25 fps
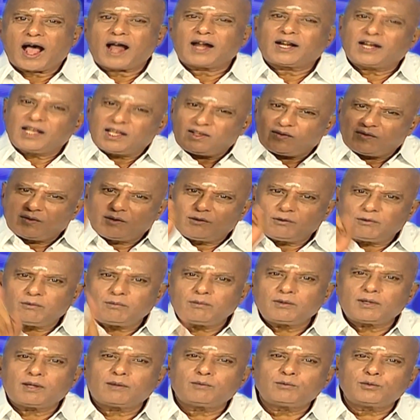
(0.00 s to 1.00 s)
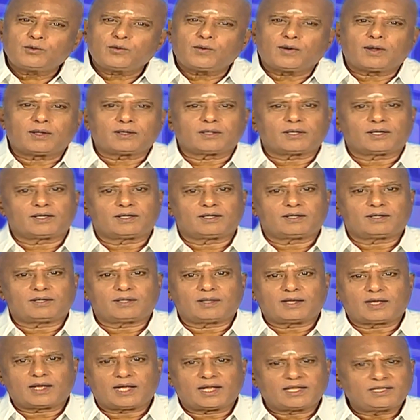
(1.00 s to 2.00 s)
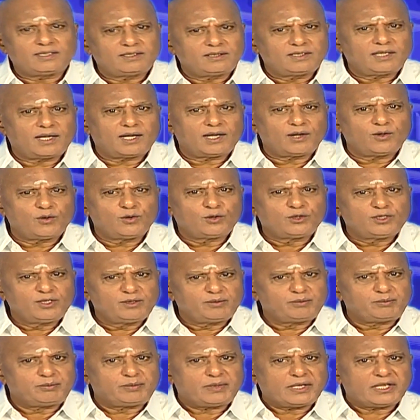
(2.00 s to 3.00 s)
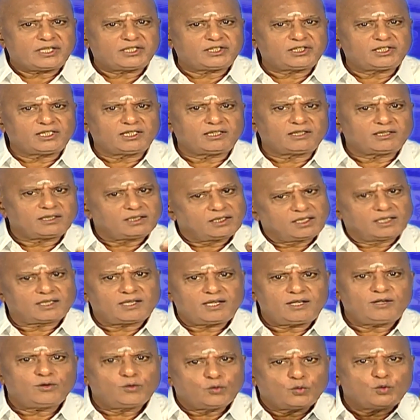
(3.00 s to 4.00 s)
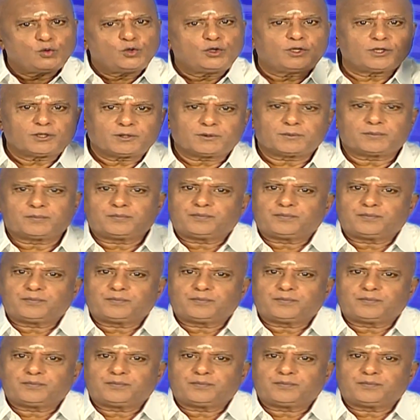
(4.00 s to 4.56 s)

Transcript: அனைவரும் நம்புவார்கள் அந்த அளவுக்கு பேச்சு திறன் உண்டு